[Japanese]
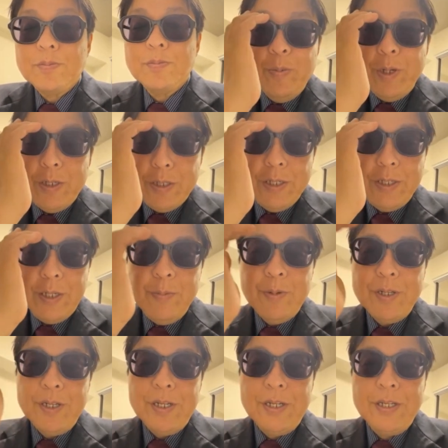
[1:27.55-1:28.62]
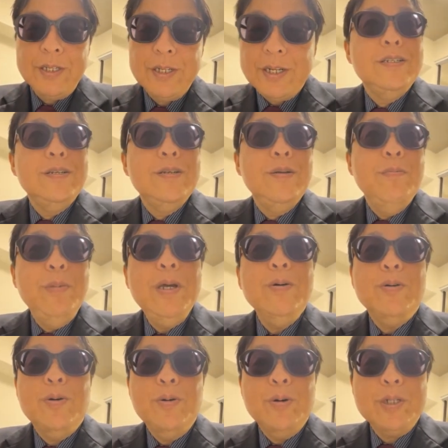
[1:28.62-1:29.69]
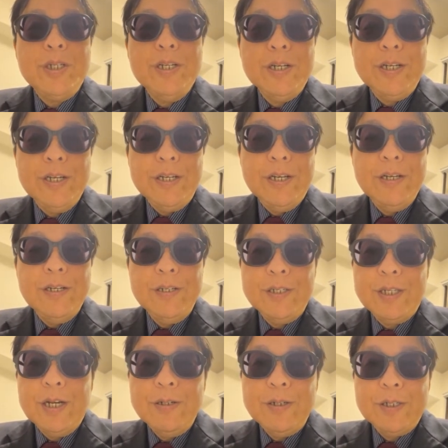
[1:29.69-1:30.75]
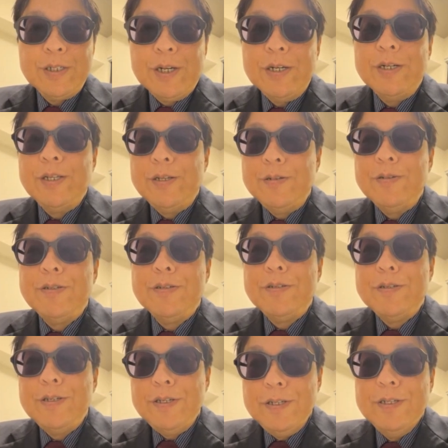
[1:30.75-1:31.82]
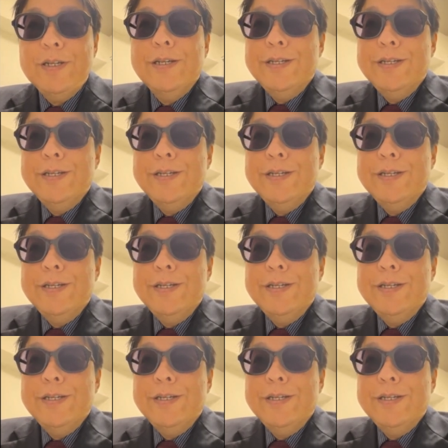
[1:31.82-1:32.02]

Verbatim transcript: ごめんなさいね、今ね、目を保護しなきゃいけないんでサングラスかけてるんですね。